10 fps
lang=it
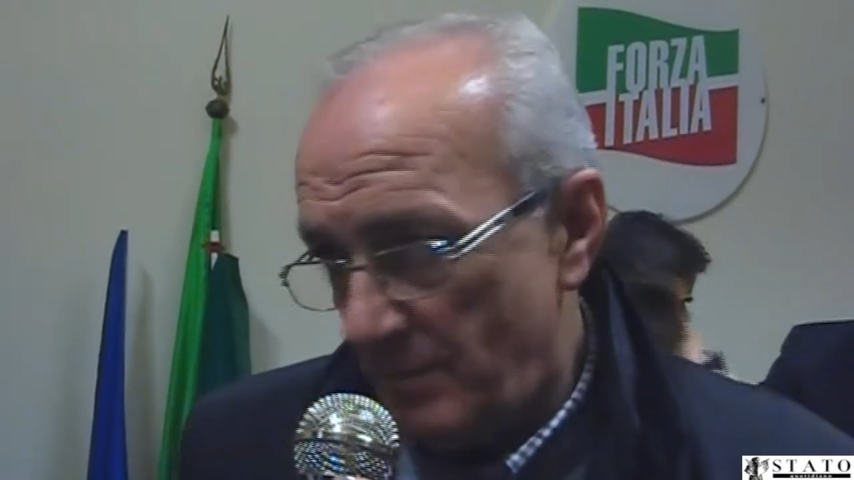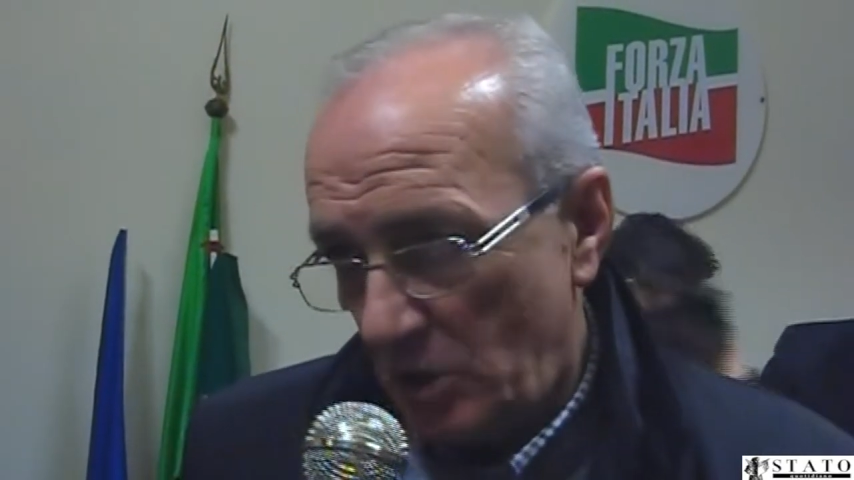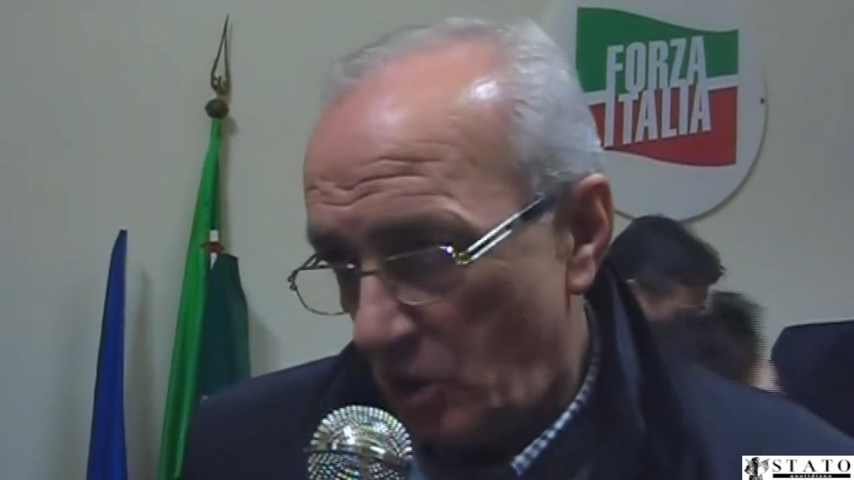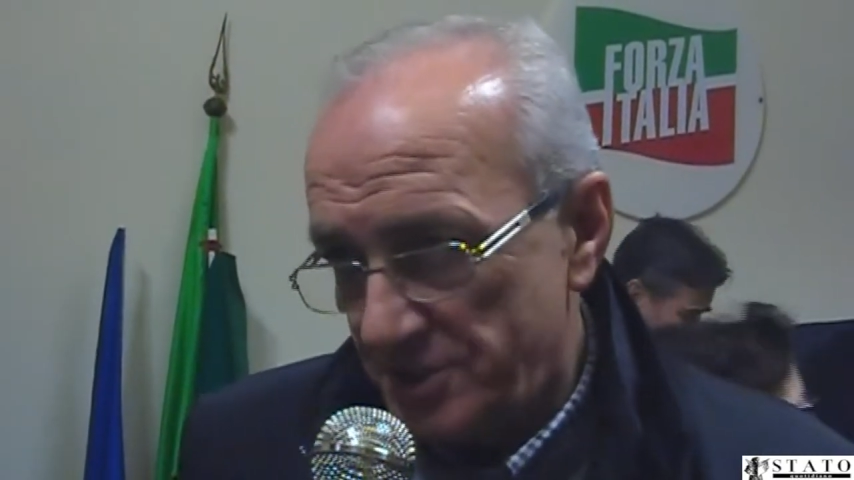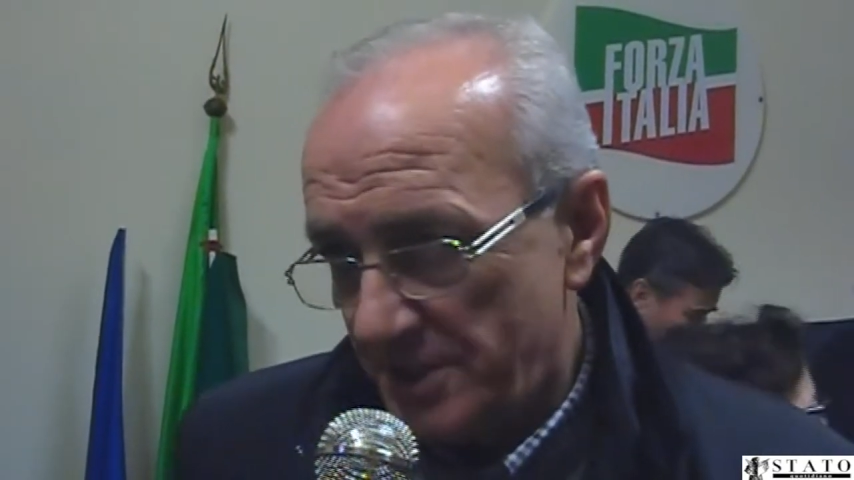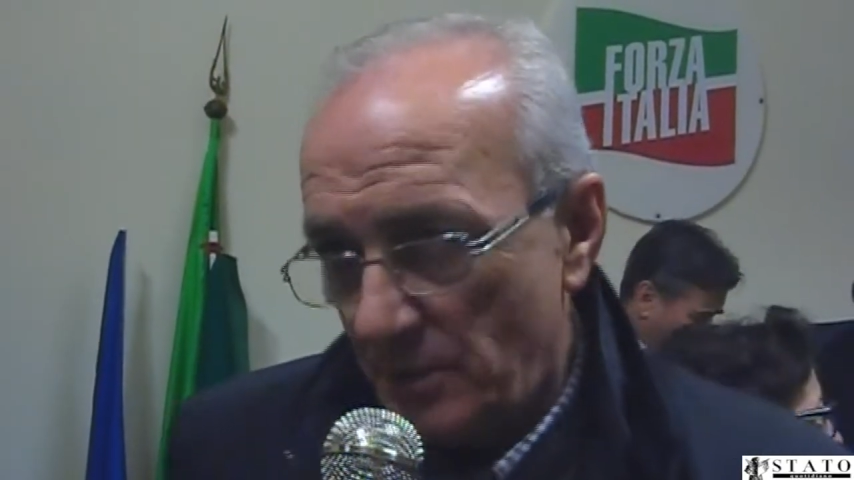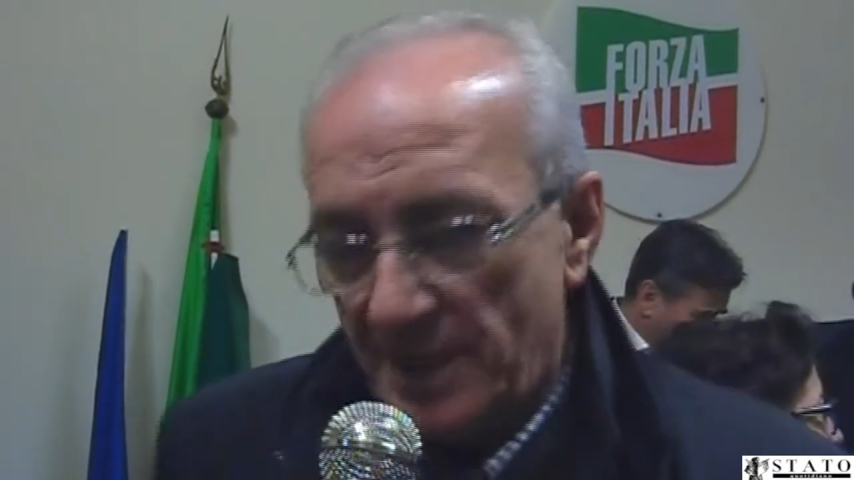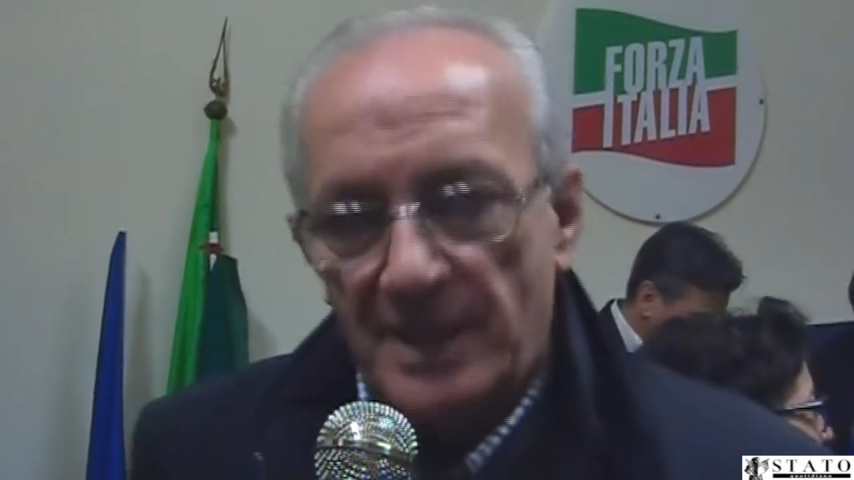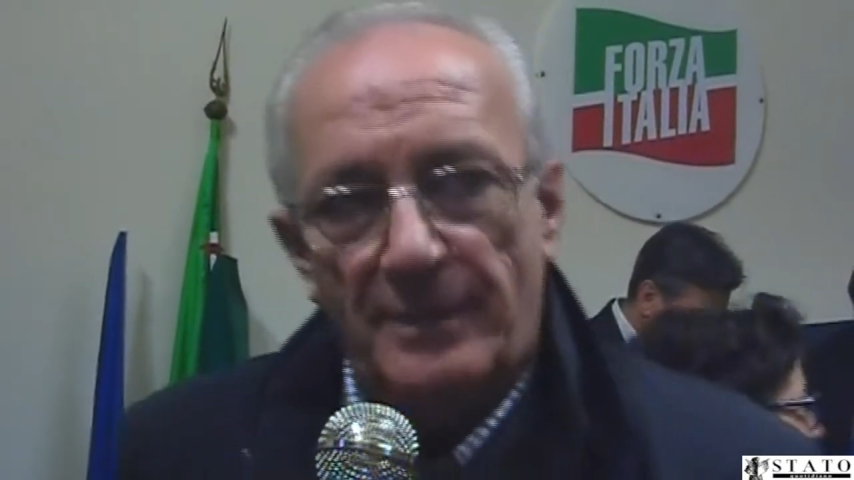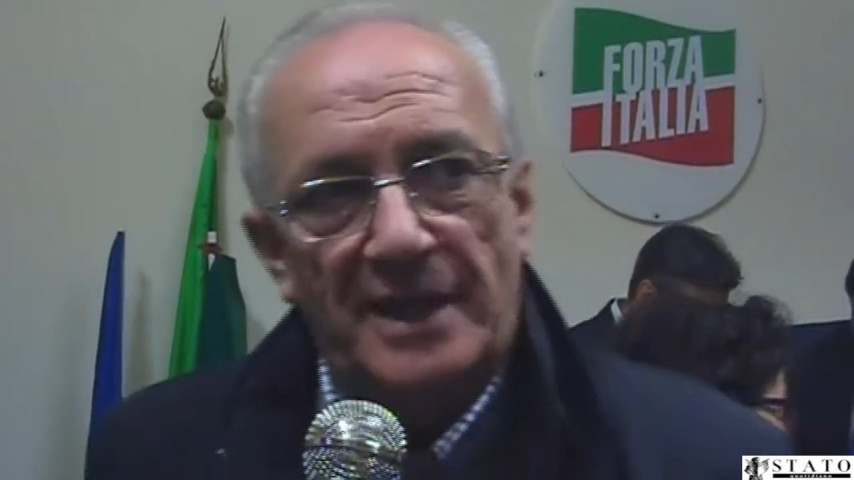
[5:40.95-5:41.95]

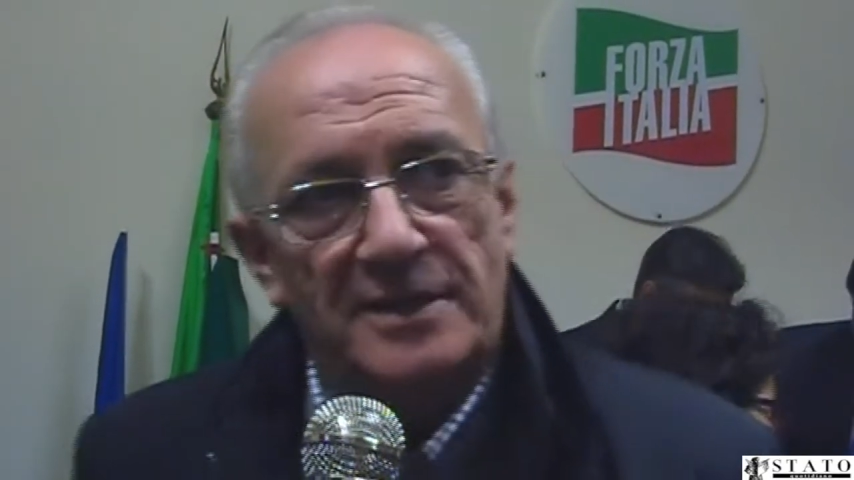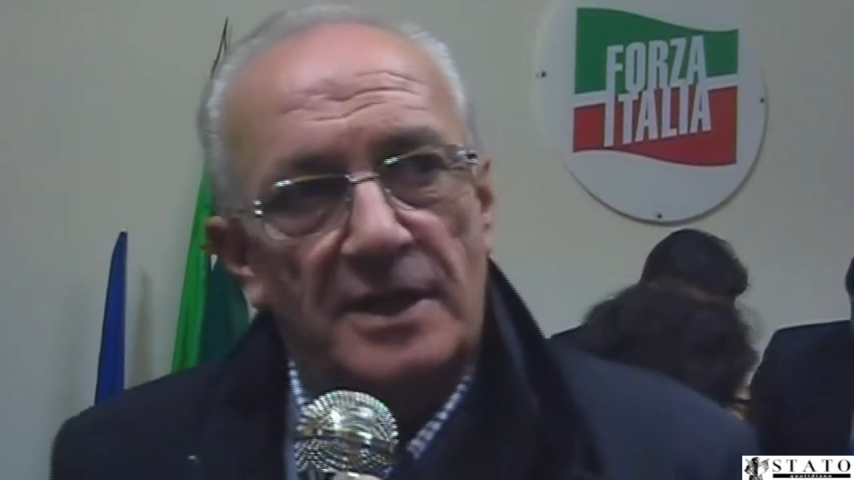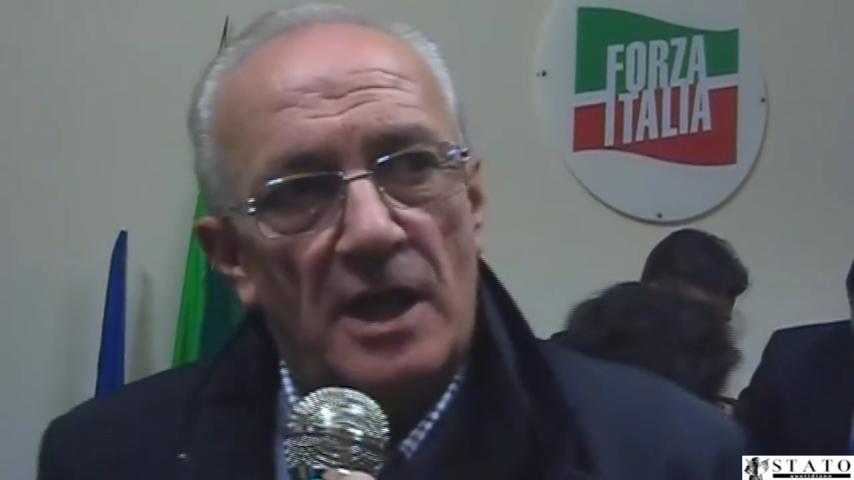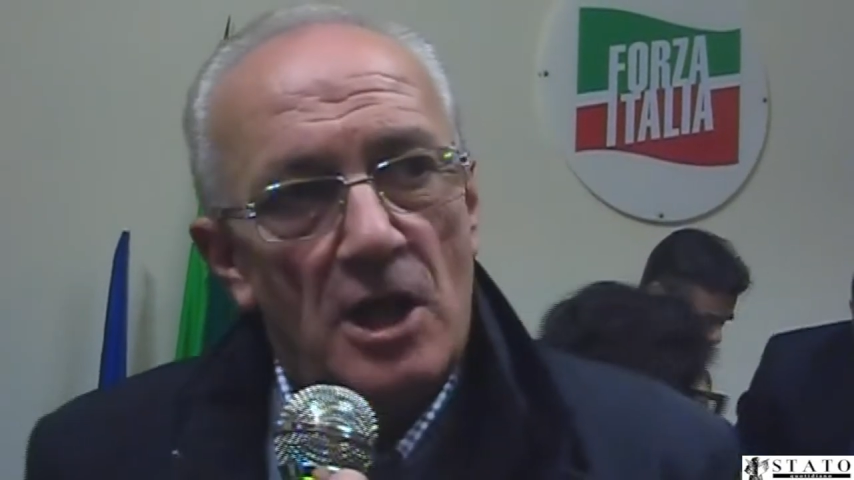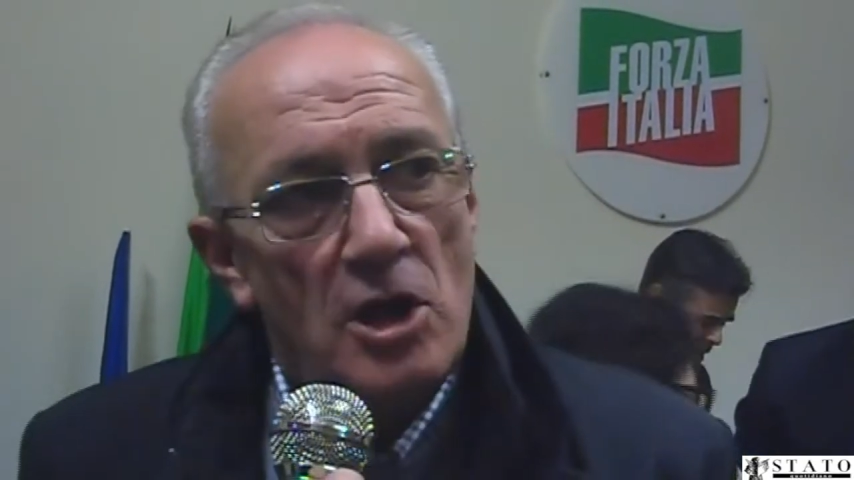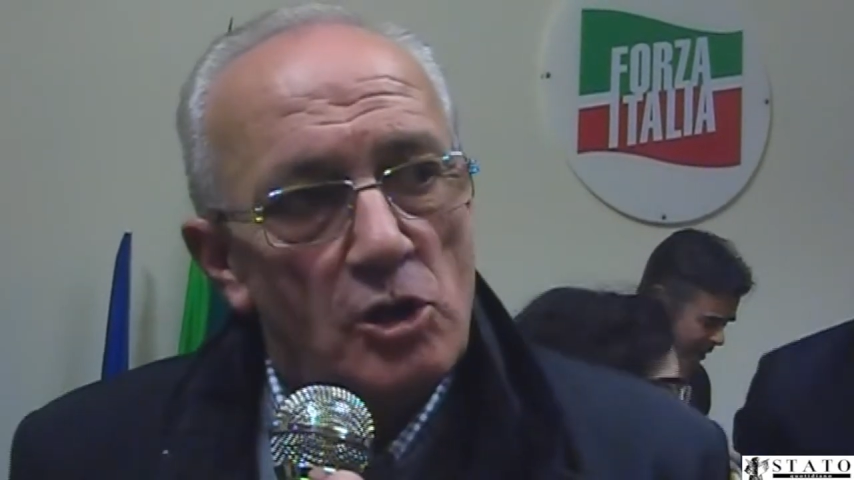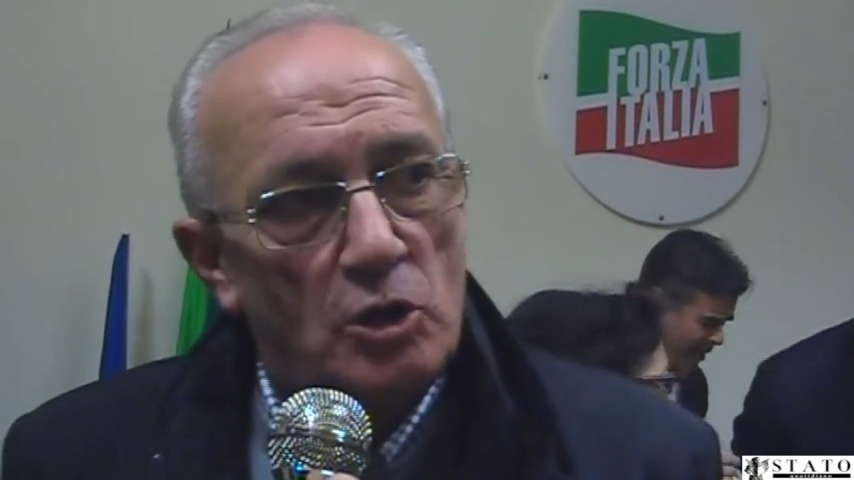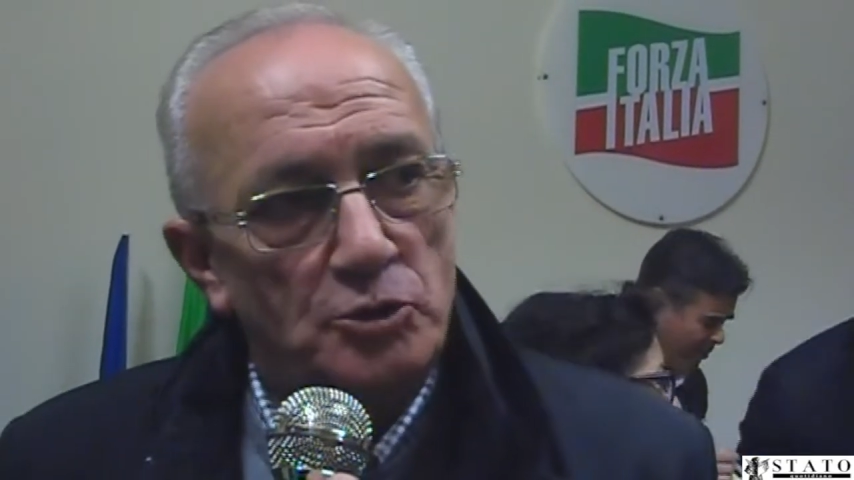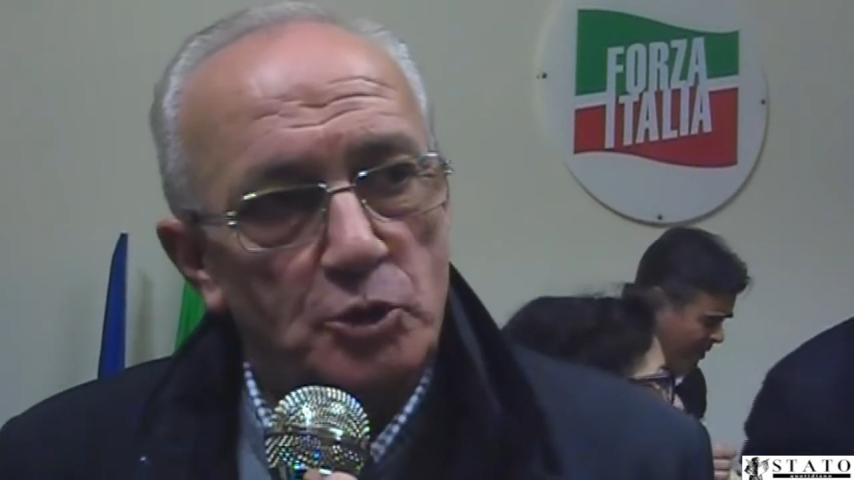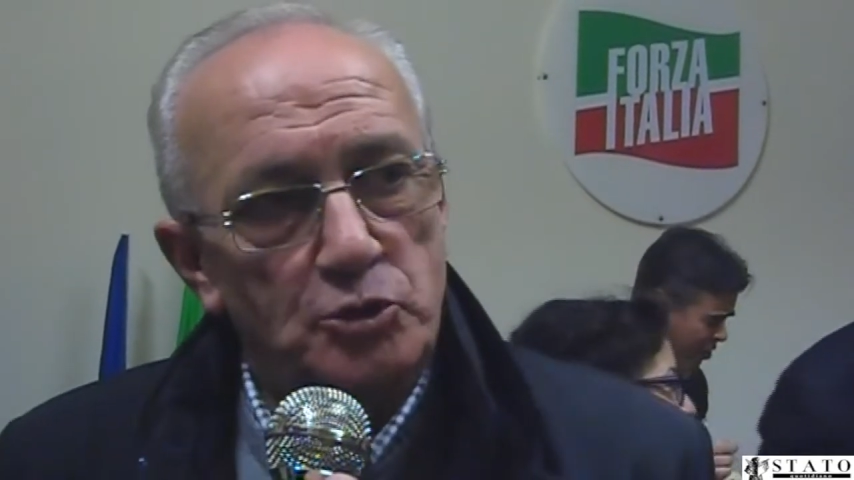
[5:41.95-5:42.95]
conseguentemente con tutto